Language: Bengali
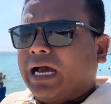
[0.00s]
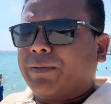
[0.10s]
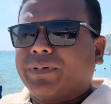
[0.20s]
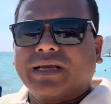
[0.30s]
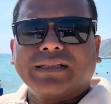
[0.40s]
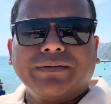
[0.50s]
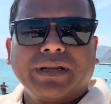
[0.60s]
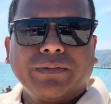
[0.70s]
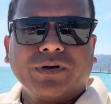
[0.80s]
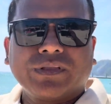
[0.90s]
আপনাকে দিবে
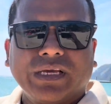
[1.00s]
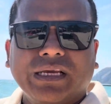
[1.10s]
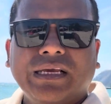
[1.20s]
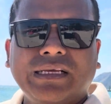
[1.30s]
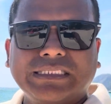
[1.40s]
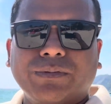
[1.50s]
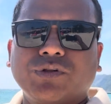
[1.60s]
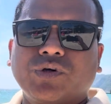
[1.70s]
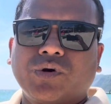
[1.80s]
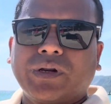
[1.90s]
না বলতে যেমন
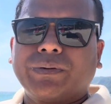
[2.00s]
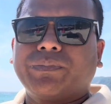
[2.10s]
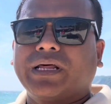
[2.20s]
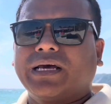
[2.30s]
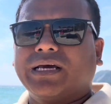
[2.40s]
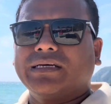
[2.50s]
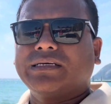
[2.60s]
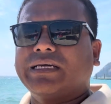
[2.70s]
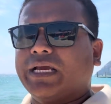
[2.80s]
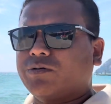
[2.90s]
ধরুন আপনারা
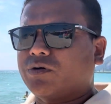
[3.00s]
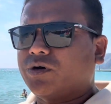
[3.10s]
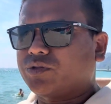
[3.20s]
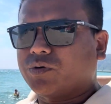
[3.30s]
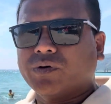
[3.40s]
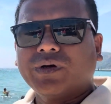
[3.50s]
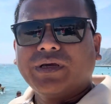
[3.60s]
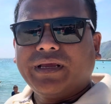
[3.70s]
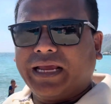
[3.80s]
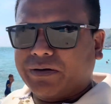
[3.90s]
এখন হয়তো
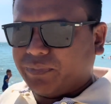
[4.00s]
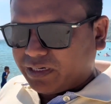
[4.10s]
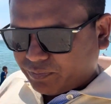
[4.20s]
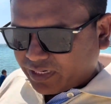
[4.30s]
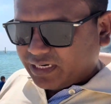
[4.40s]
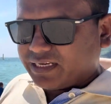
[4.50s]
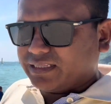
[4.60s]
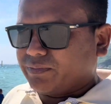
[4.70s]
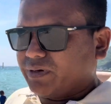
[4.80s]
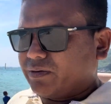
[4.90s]
এক প্লেট বিরিয়ানি
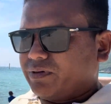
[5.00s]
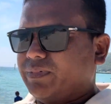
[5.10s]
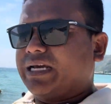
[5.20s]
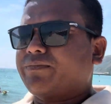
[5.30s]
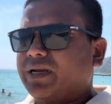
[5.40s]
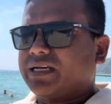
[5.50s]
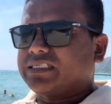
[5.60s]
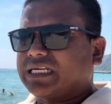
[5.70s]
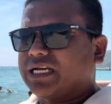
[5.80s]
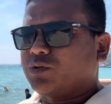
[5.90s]
খেতে পারবেন বা এক প্লেটের
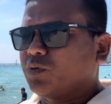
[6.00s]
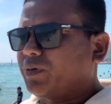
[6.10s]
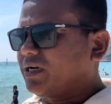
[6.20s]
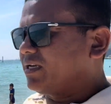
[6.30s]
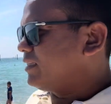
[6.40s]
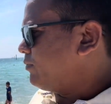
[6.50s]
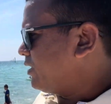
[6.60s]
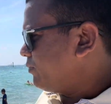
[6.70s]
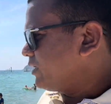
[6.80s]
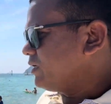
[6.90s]
জায়গায় দু প্লেট খেতে
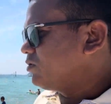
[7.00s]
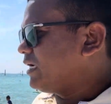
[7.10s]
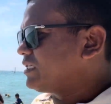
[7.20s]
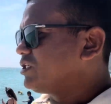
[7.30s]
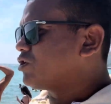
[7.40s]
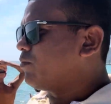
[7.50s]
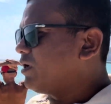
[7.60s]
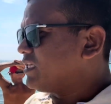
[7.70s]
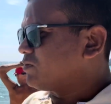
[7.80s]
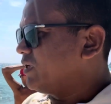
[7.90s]
পারবেন কিন্তু একটি
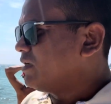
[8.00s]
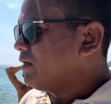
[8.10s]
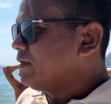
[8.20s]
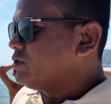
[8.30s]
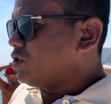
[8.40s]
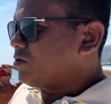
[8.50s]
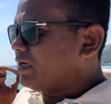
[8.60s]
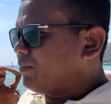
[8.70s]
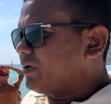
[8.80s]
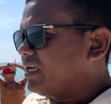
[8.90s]
সময় আসবে যখন
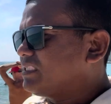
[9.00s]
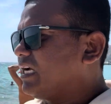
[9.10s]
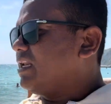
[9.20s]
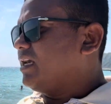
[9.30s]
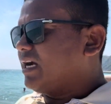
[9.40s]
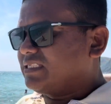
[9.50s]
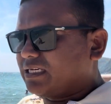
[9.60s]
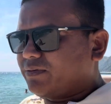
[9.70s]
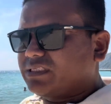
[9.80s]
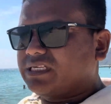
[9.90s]
আপনারা চাইলে
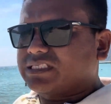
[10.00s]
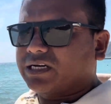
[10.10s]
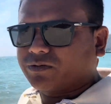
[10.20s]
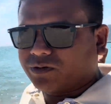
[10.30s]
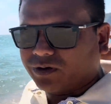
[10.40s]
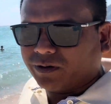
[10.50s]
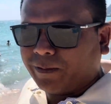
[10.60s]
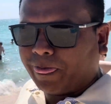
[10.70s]
হাজারবার চেষ্টা করলেও